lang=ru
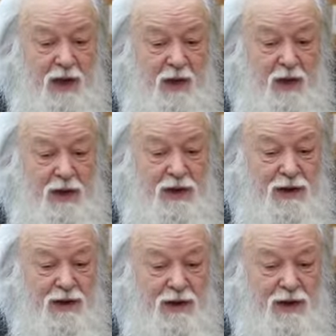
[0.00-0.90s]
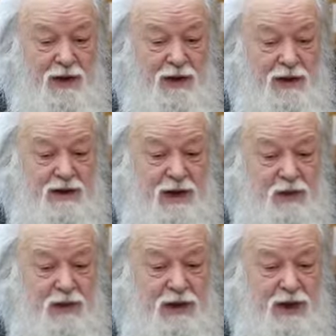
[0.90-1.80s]
он
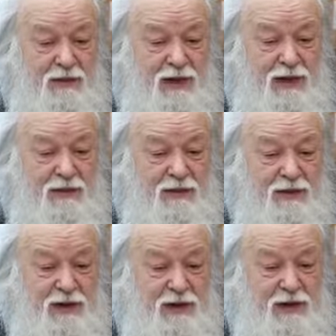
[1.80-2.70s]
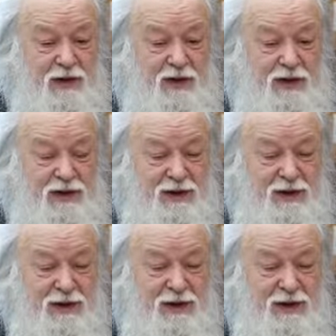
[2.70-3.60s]
забудет об этом, что он
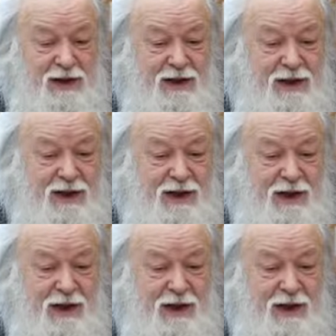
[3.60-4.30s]
сделал, и